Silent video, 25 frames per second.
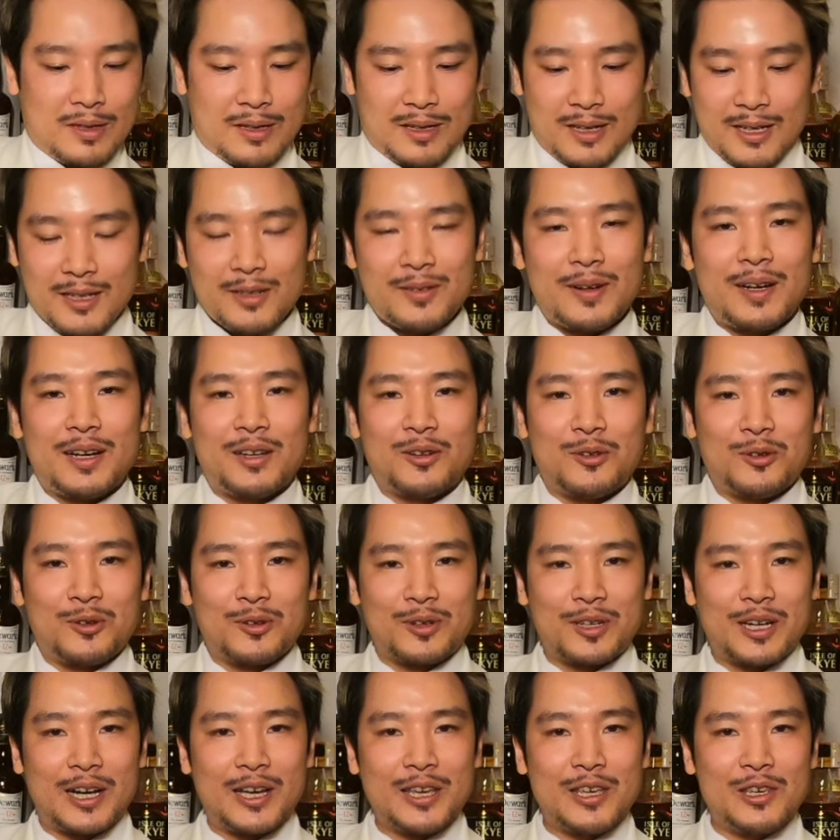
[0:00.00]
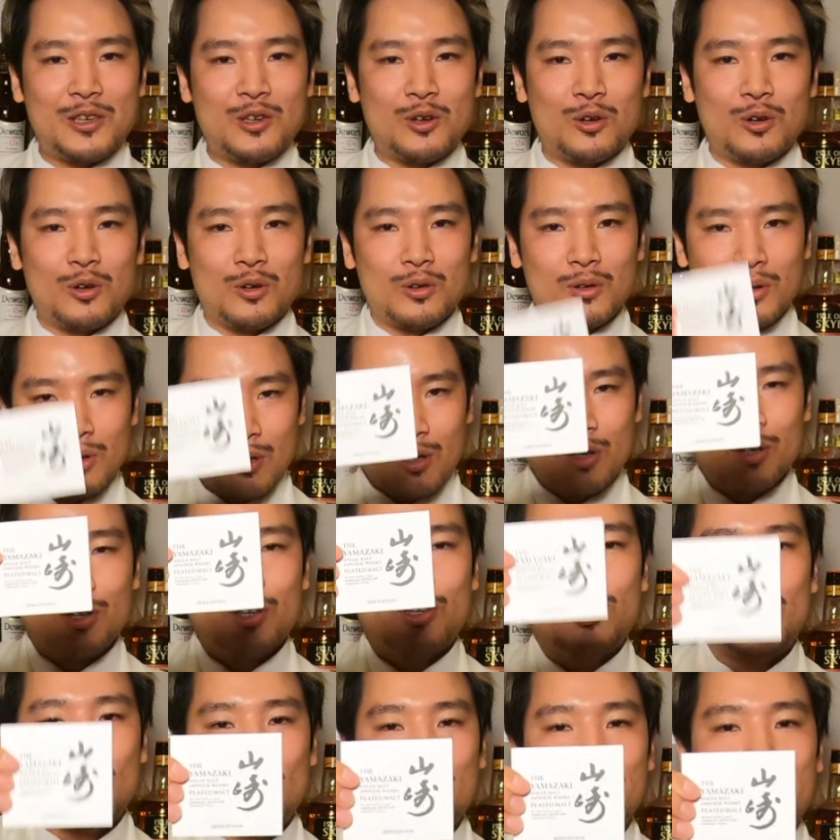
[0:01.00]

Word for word: はいではあの概要を読